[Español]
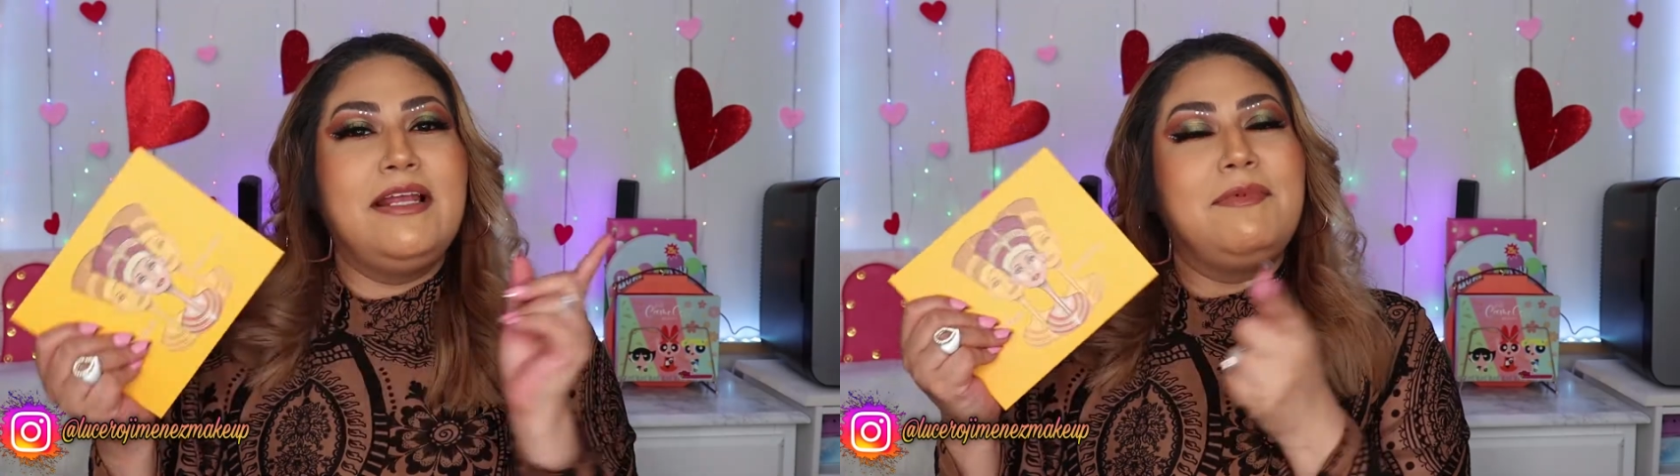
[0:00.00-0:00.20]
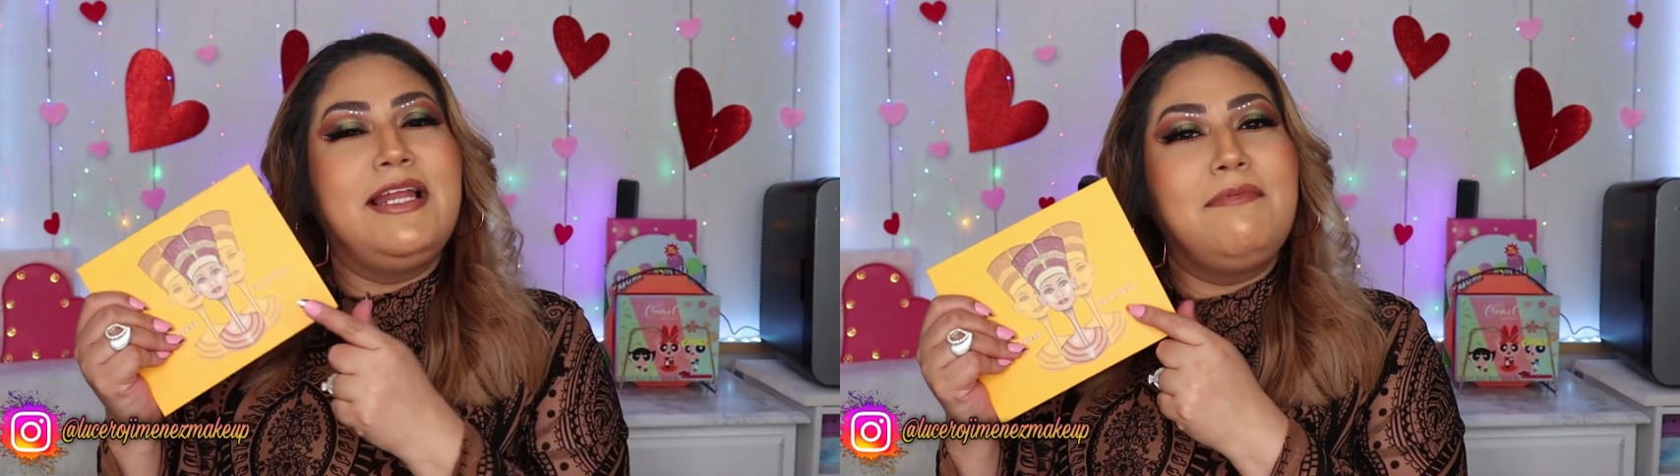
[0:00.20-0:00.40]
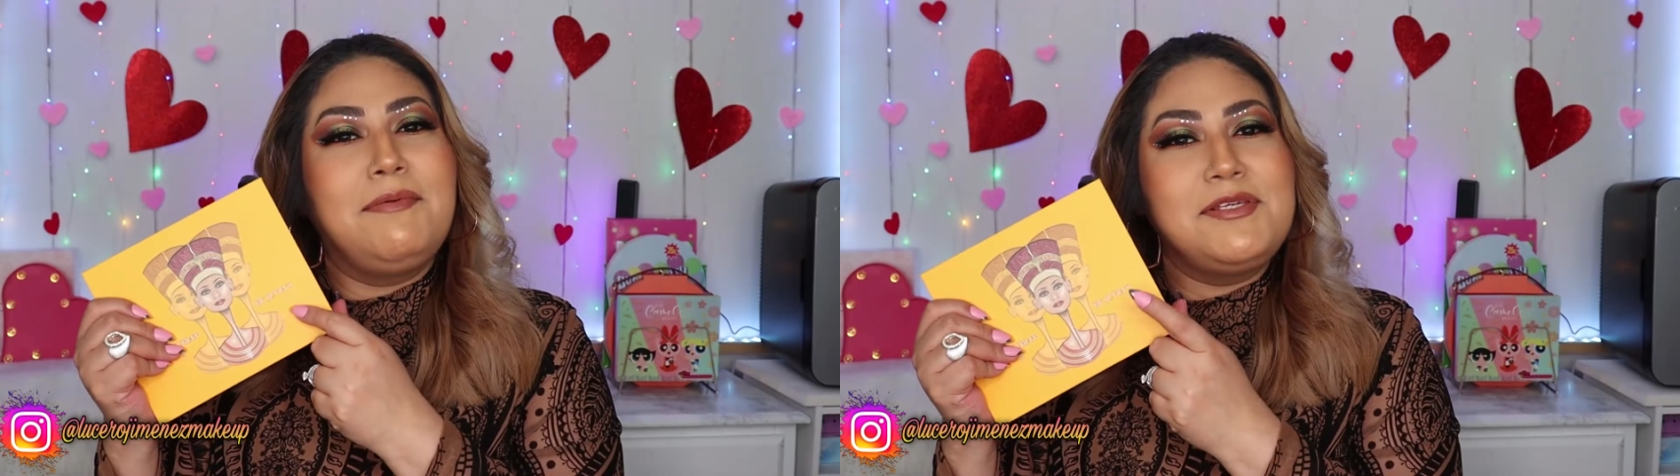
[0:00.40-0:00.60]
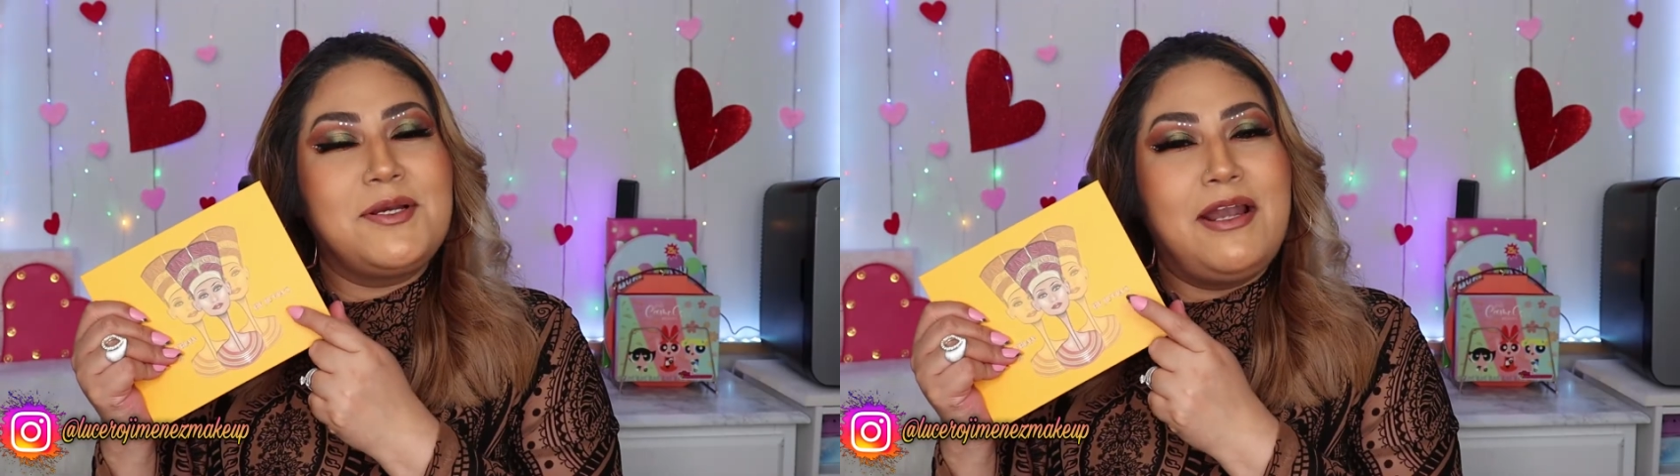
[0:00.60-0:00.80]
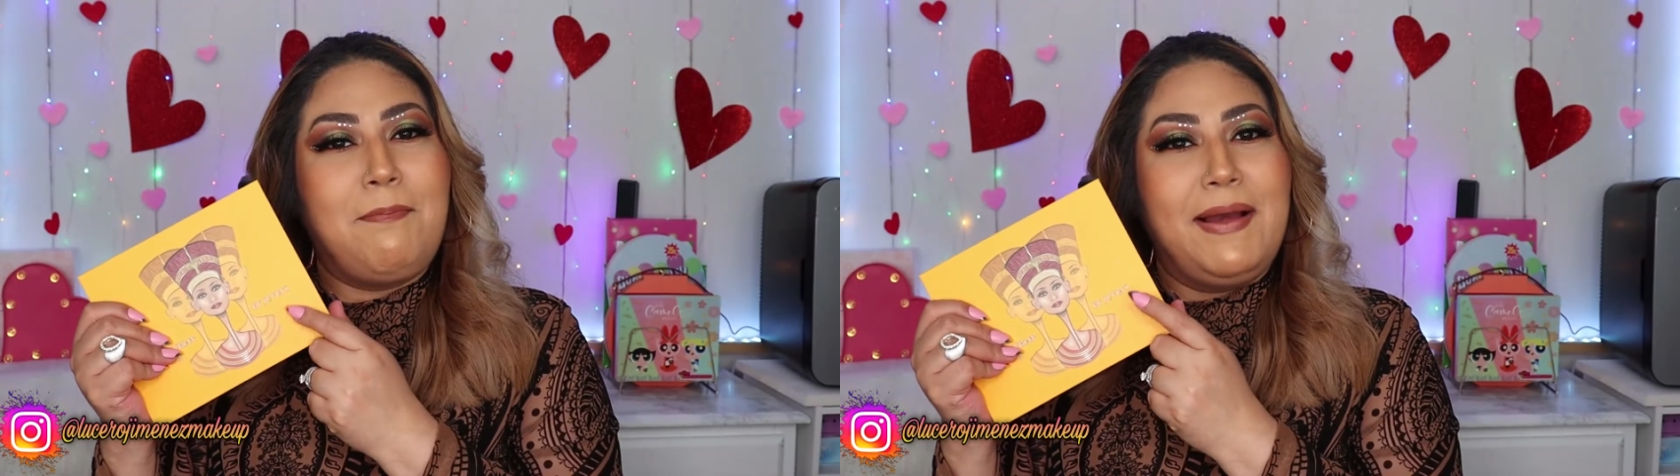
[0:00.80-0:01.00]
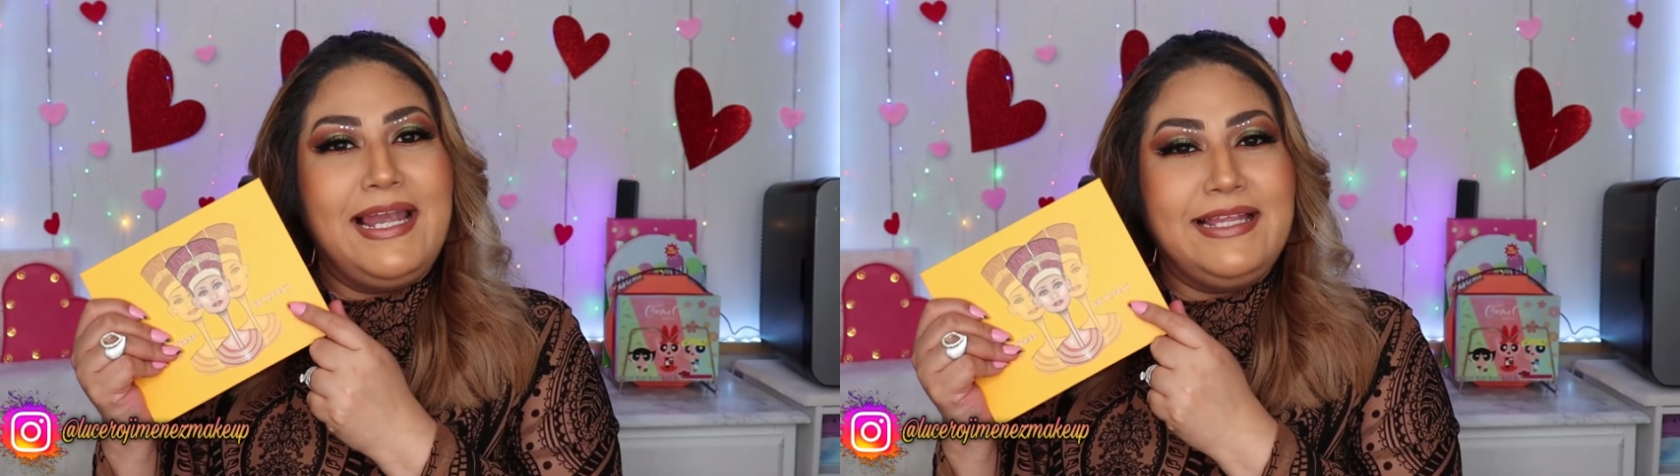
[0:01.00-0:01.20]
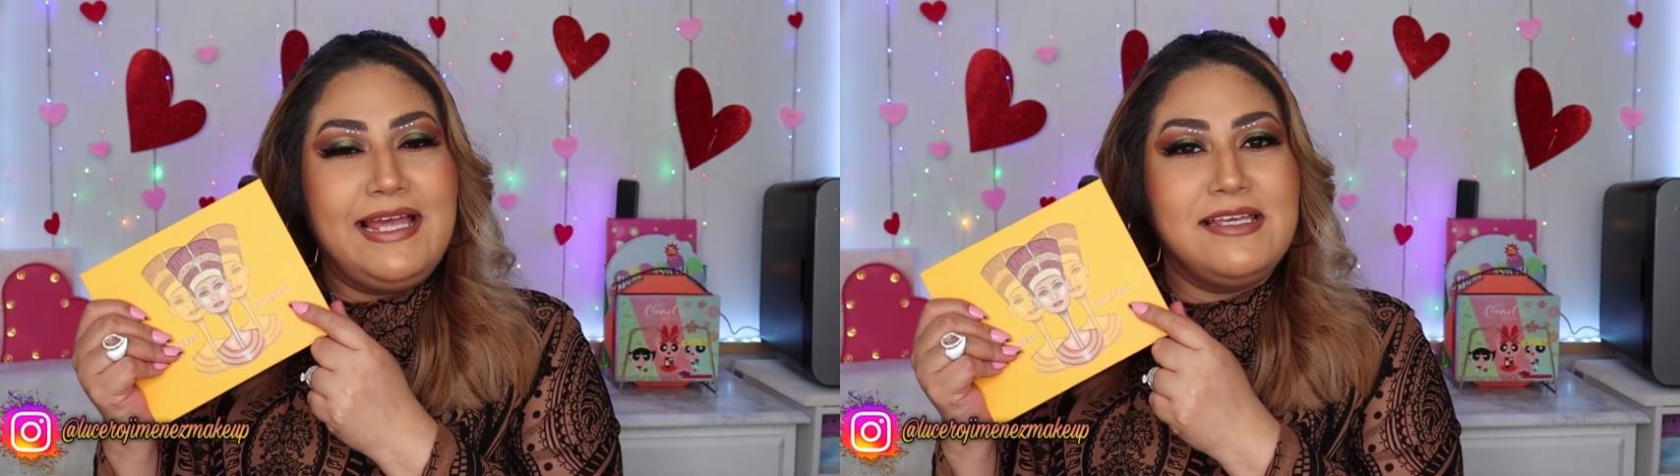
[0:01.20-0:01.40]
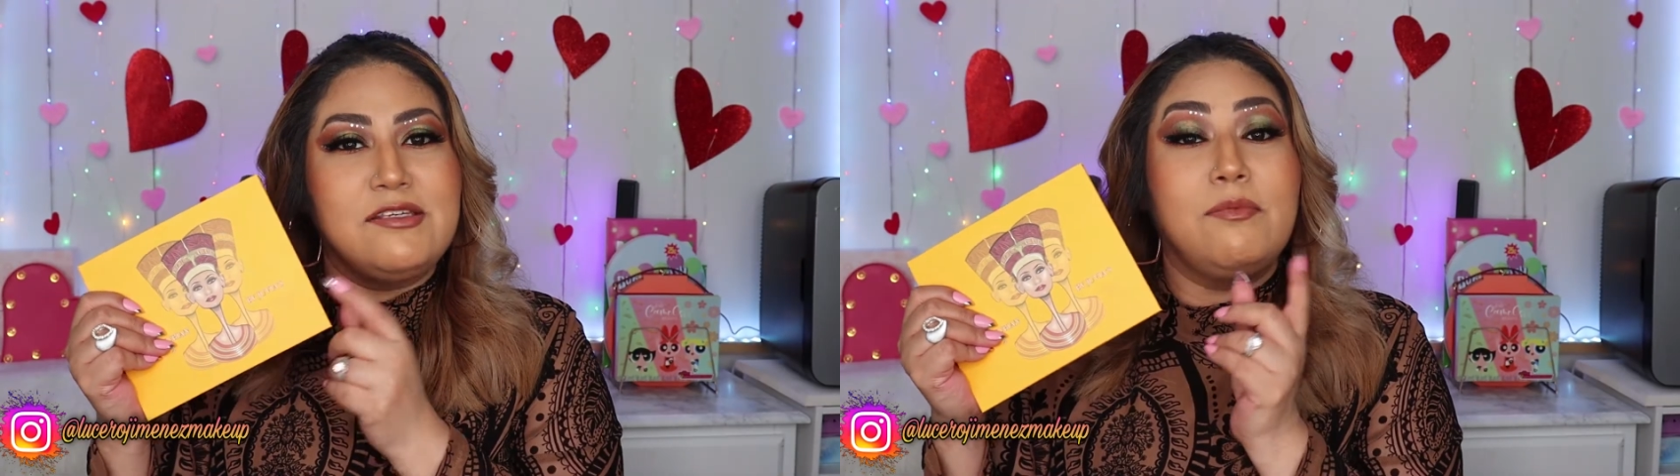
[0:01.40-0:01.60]
terminar vamos con la
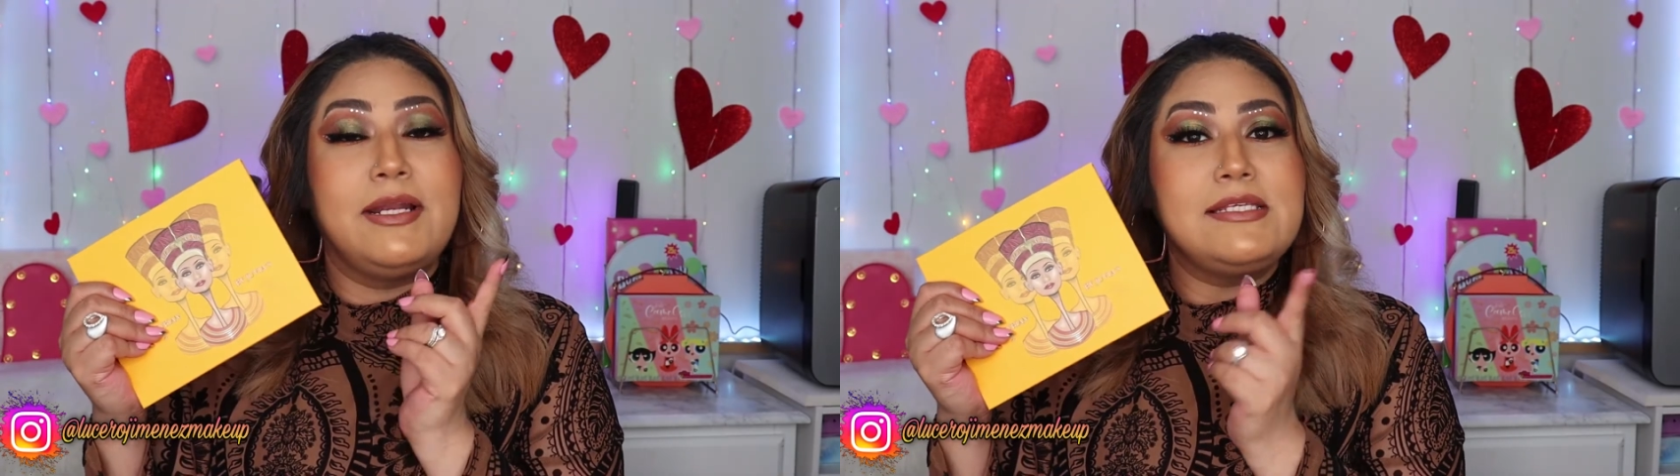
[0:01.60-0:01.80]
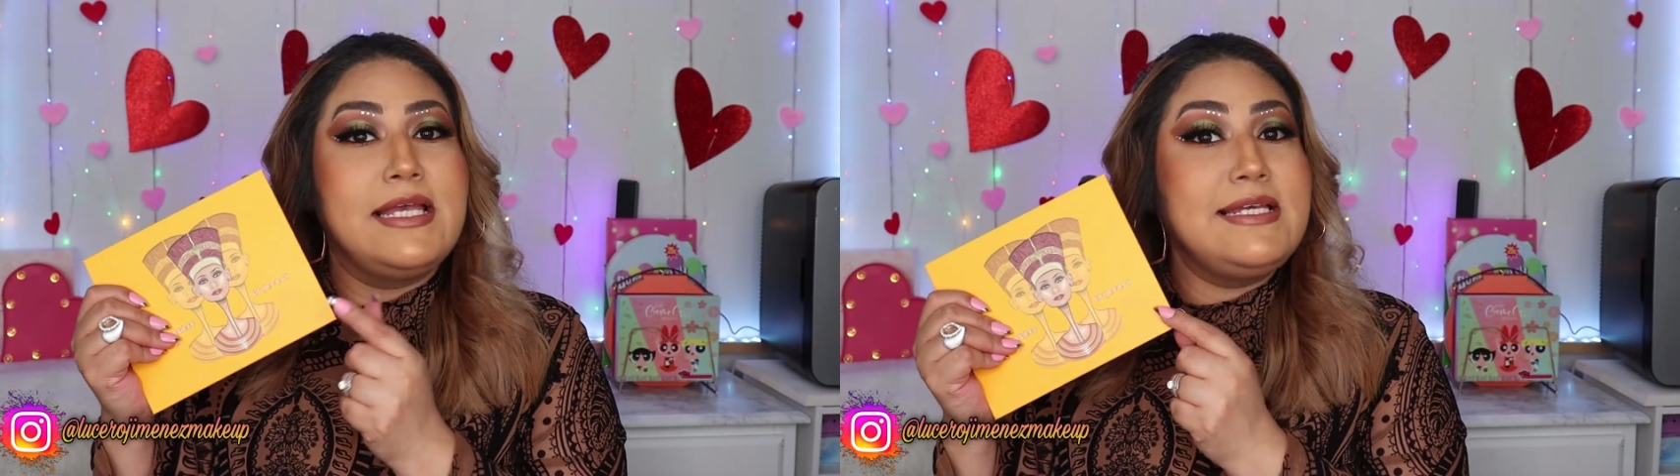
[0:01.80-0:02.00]
paleta de sombras.